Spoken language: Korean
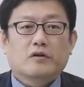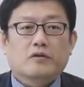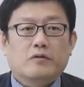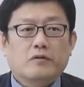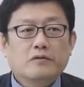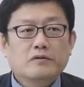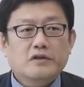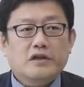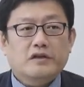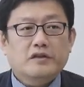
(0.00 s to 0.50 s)

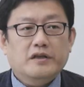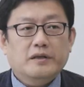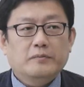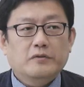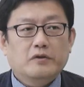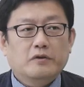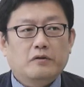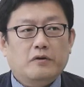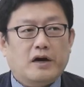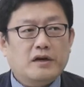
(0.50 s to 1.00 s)

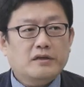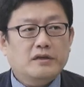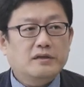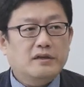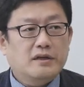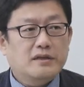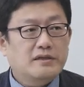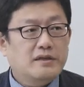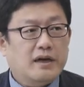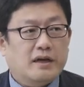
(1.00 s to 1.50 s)
공자님도
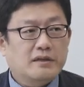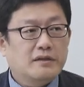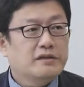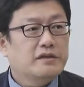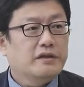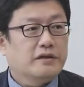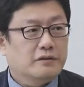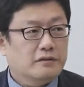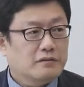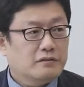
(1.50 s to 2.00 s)
확신하지
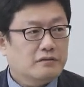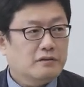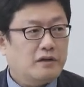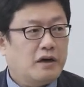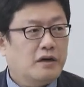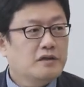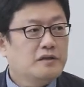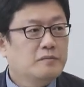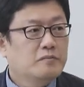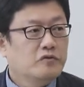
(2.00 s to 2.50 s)
않으세요.
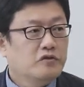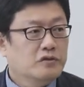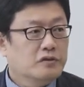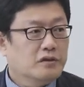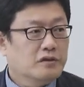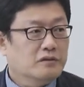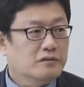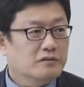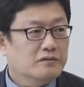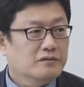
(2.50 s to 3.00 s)
양심
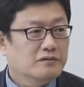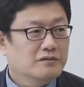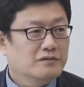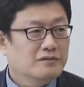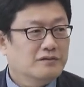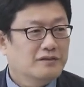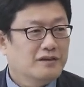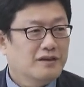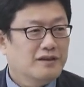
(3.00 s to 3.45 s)
분석은.